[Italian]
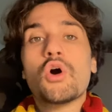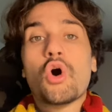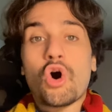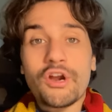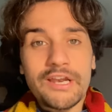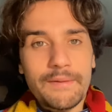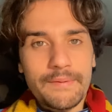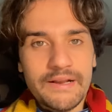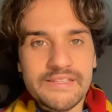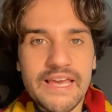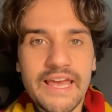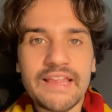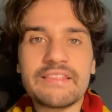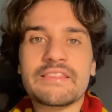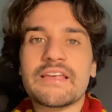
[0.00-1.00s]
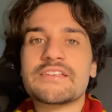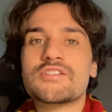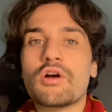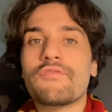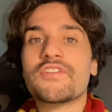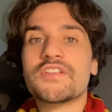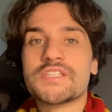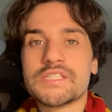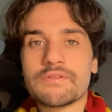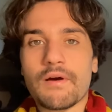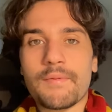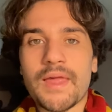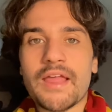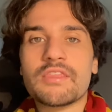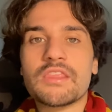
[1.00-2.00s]
onnipresente sia
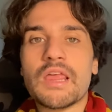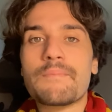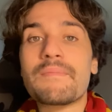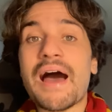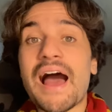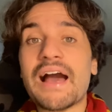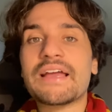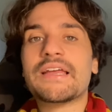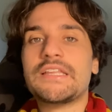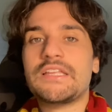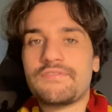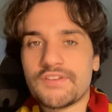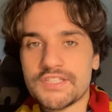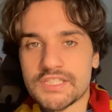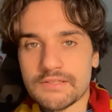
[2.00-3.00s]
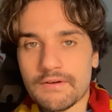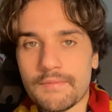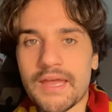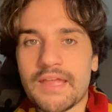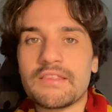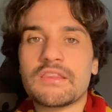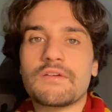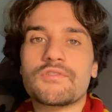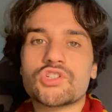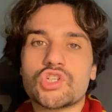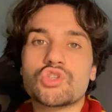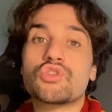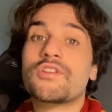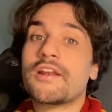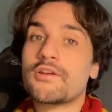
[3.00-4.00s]
offensivamente ma anche difensivamente
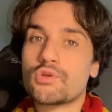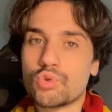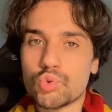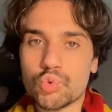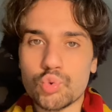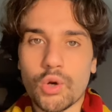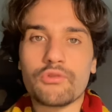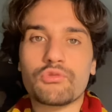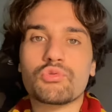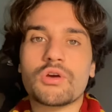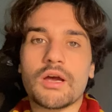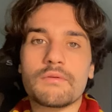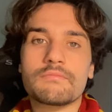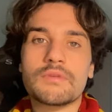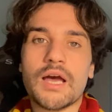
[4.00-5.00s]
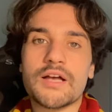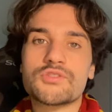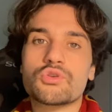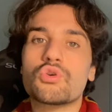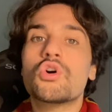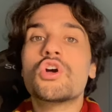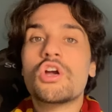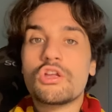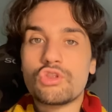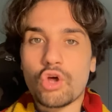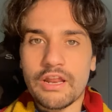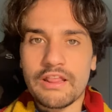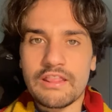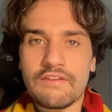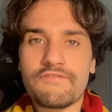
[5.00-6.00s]
facendo delle chiusure su Cambiaso non
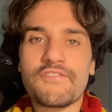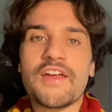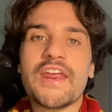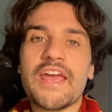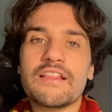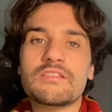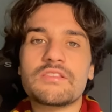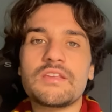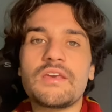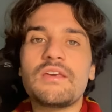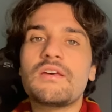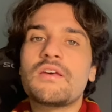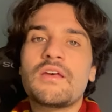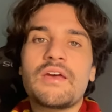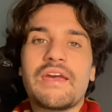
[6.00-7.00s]
indifferenti